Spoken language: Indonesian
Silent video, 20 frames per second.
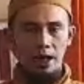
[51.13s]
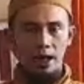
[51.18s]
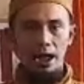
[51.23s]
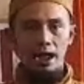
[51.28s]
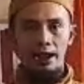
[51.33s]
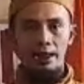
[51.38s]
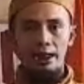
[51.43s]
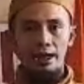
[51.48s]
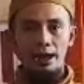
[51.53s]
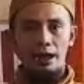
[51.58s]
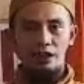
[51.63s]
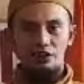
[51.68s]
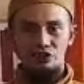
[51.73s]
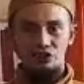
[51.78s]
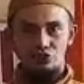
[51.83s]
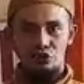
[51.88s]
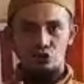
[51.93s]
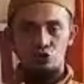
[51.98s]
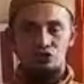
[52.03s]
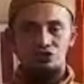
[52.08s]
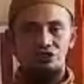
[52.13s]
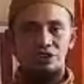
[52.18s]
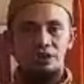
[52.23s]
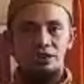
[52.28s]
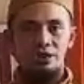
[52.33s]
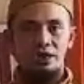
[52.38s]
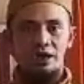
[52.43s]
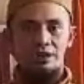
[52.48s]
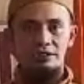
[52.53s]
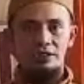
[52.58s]
ada
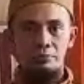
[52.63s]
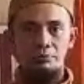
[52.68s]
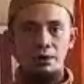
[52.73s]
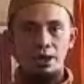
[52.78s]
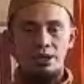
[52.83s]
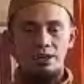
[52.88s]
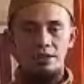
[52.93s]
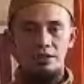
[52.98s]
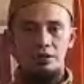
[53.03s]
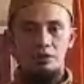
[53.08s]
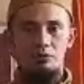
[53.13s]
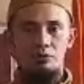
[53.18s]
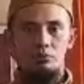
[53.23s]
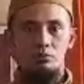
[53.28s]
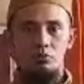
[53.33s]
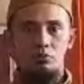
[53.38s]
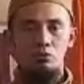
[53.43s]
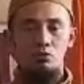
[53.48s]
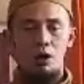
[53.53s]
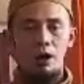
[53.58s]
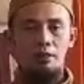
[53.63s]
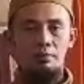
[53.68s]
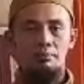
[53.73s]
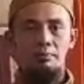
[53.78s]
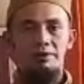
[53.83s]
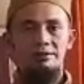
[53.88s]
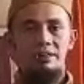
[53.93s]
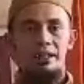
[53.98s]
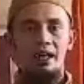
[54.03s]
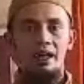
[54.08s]
solusi yang terbaik kuat
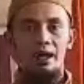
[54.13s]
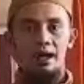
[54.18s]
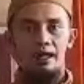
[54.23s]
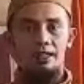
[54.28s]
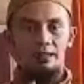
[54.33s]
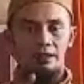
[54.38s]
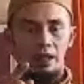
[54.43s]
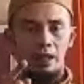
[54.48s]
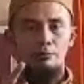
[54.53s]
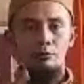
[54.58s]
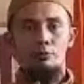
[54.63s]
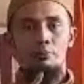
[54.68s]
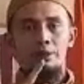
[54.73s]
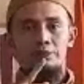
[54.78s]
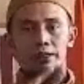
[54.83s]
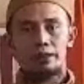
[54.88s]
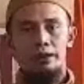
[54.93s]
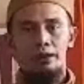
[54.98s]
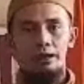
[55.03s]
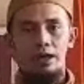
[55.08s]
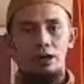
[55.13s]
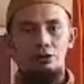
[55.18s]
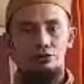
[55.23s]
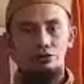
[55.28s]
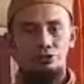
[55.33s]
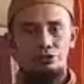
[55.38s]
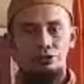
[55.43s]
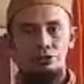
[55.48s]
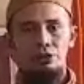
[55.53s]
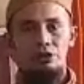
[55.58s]
masyarakat Kabupaten Garut.